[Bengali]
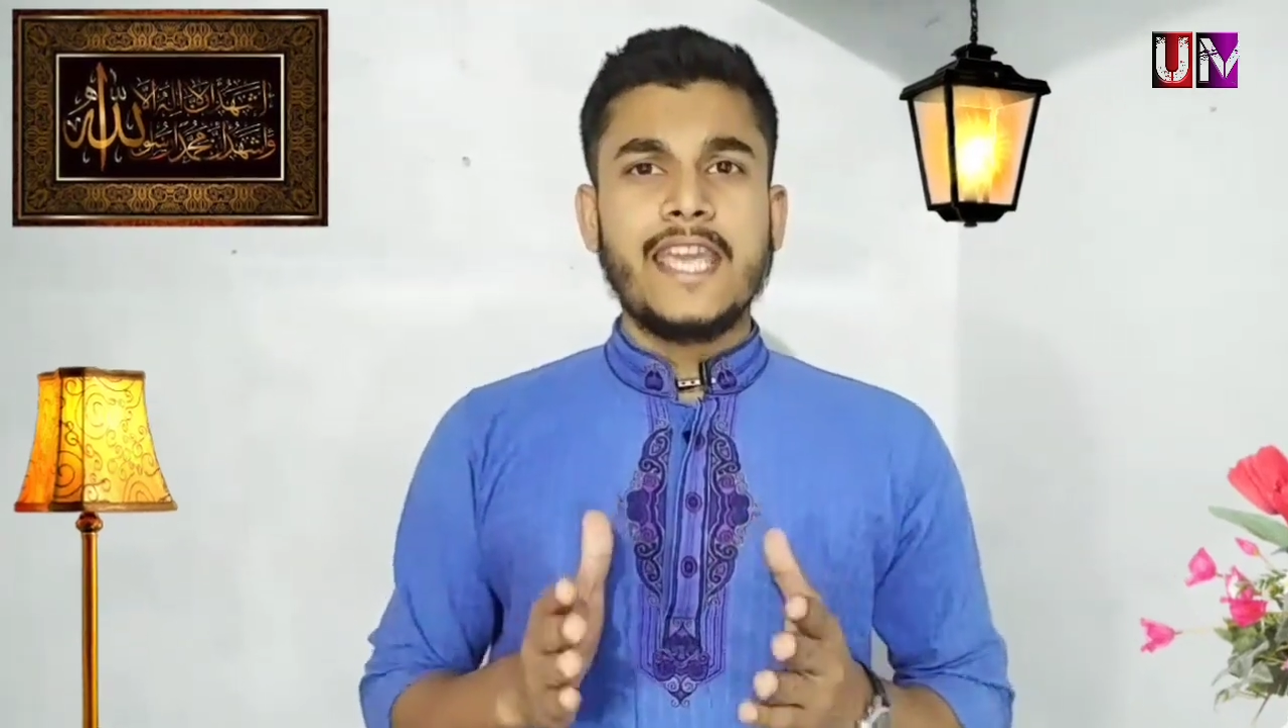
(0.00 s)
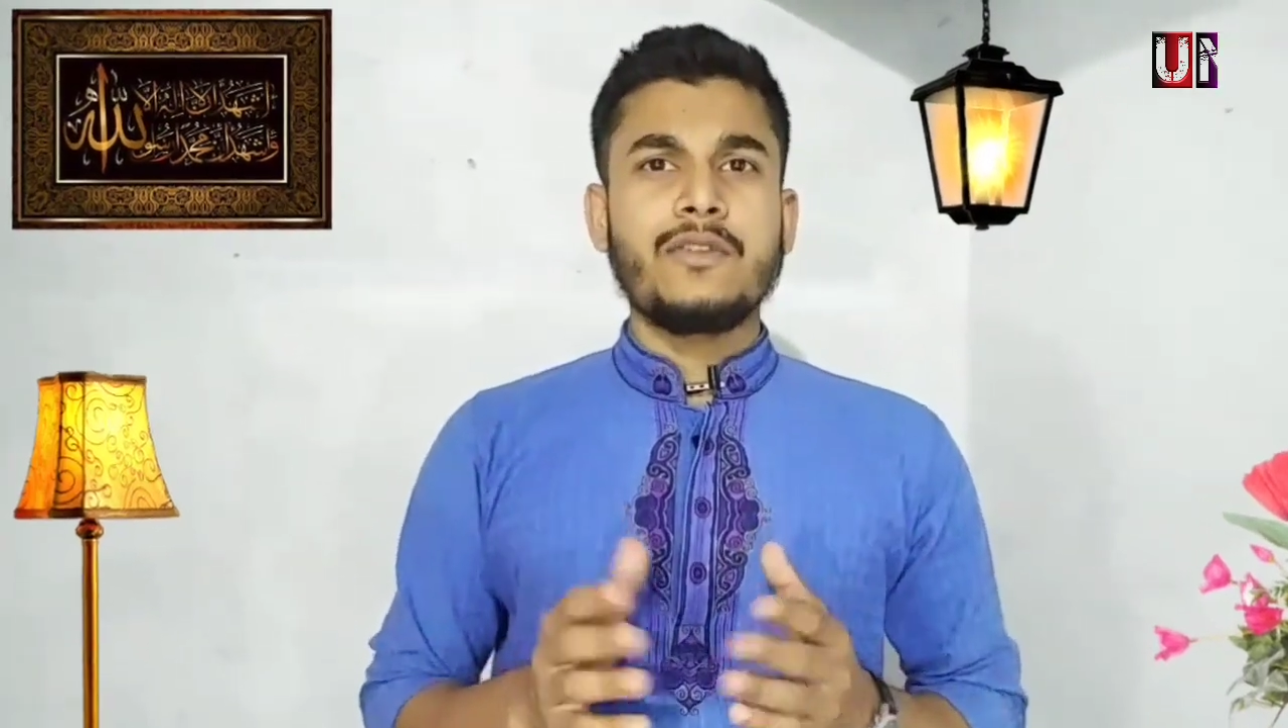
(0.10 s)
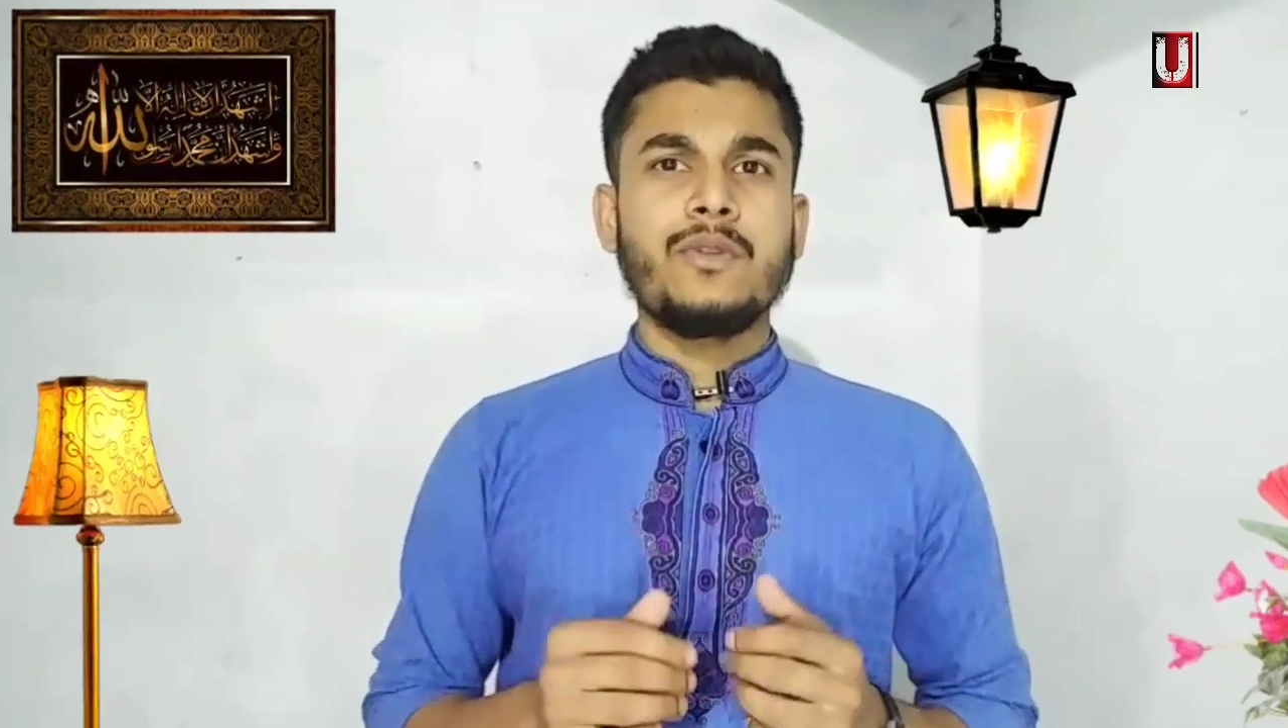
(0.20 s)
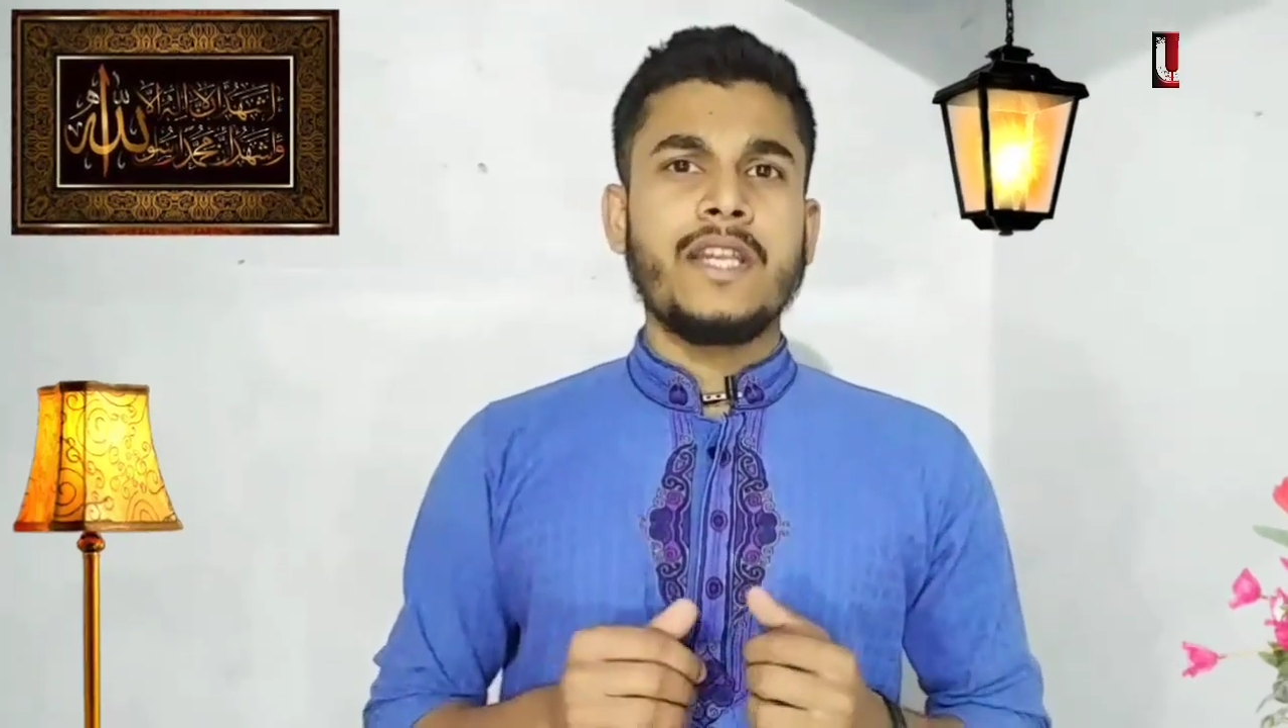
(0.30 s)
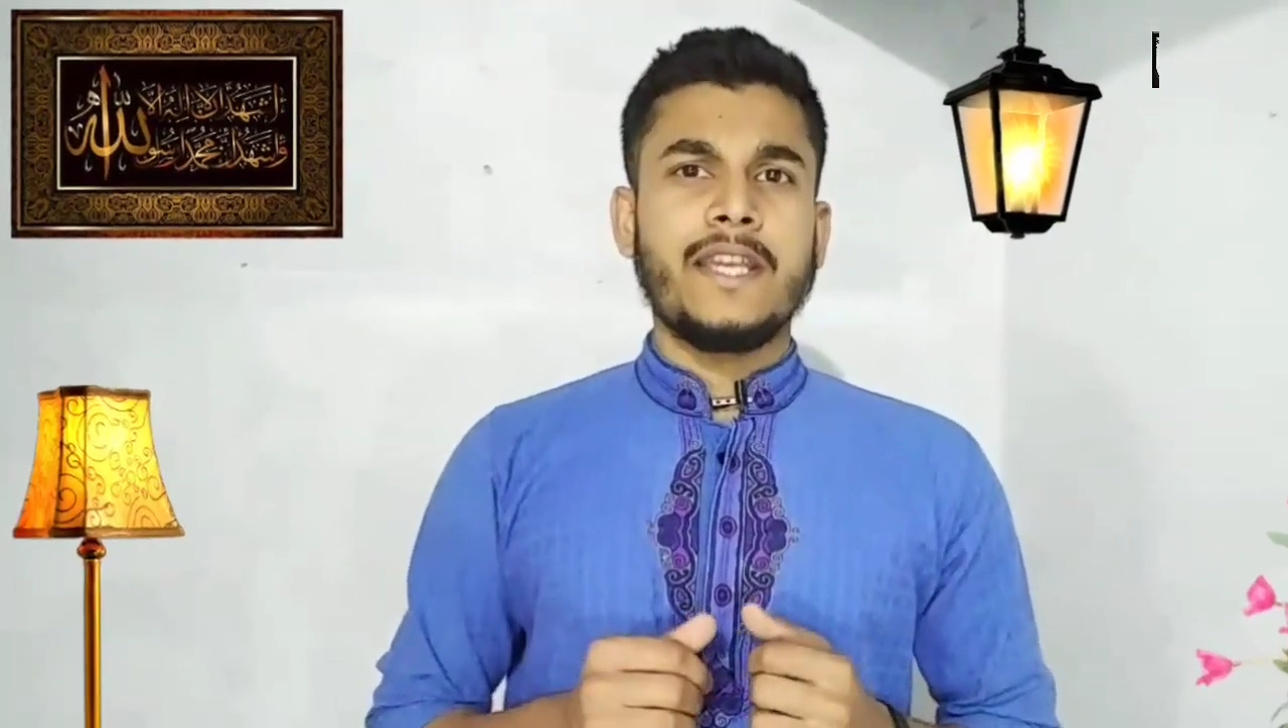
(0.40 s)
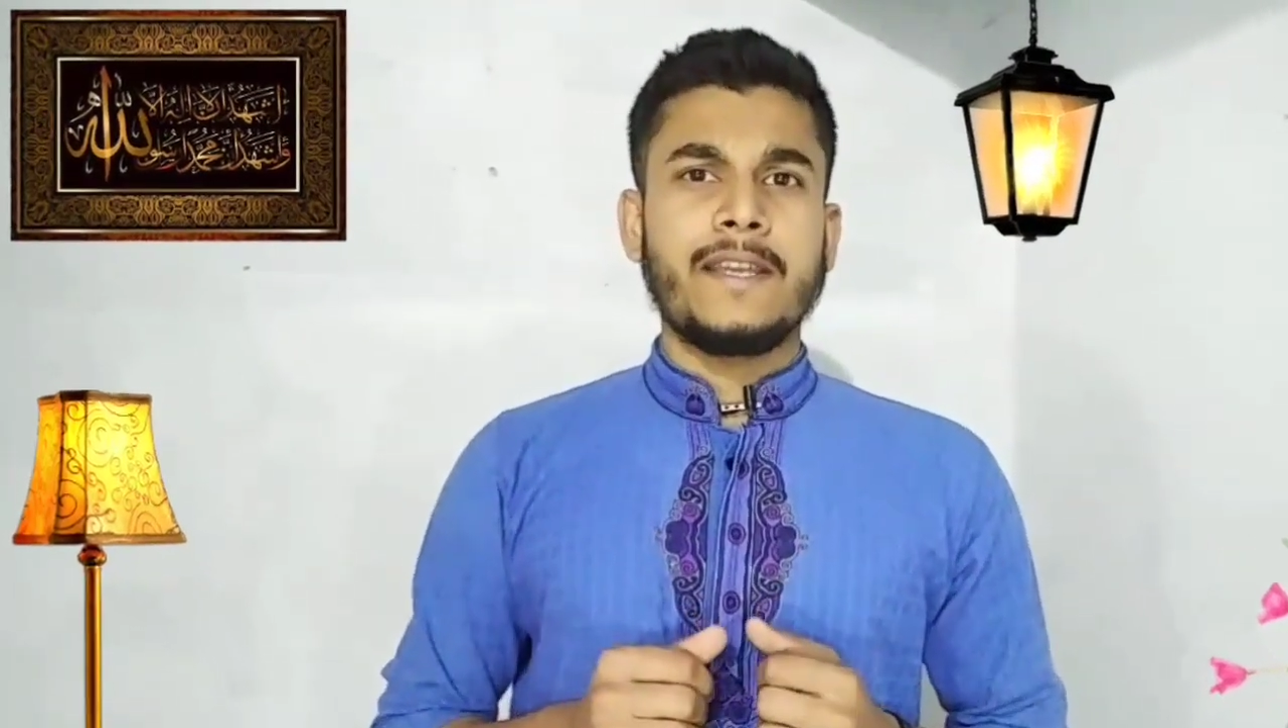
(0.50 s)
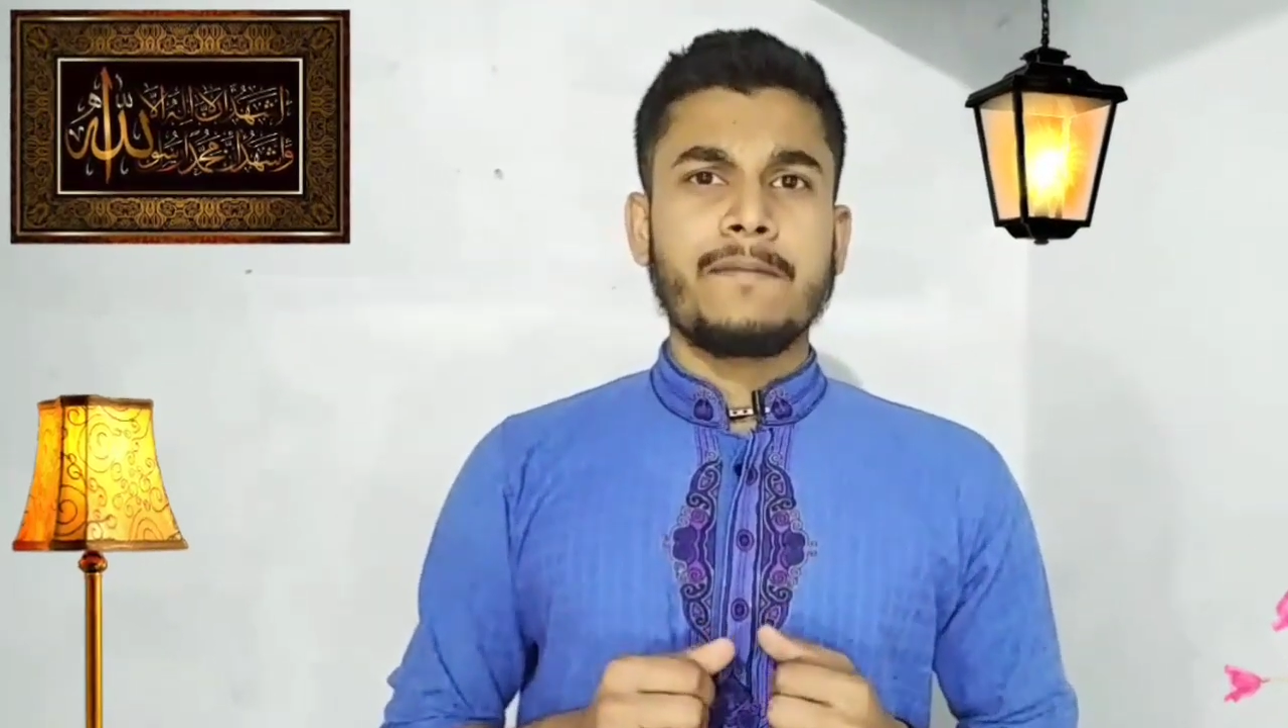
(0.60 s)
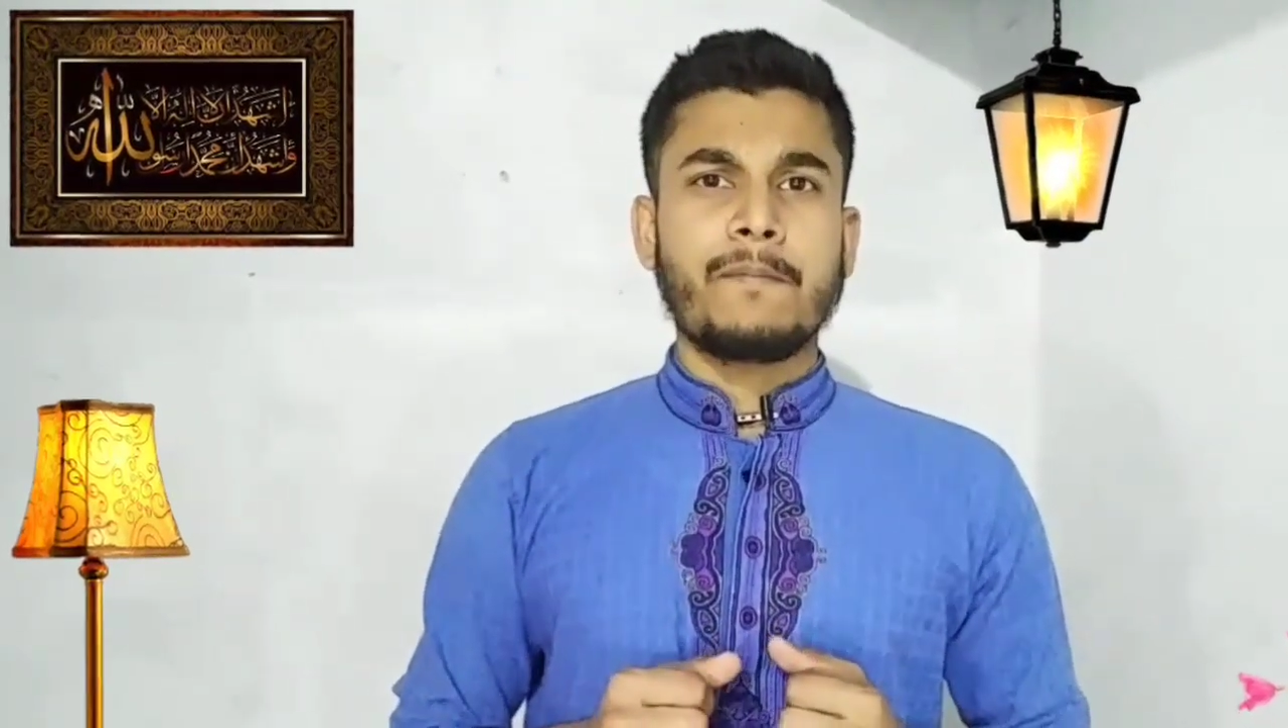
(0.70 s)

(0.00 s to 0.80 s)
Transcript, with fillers: এই দুধে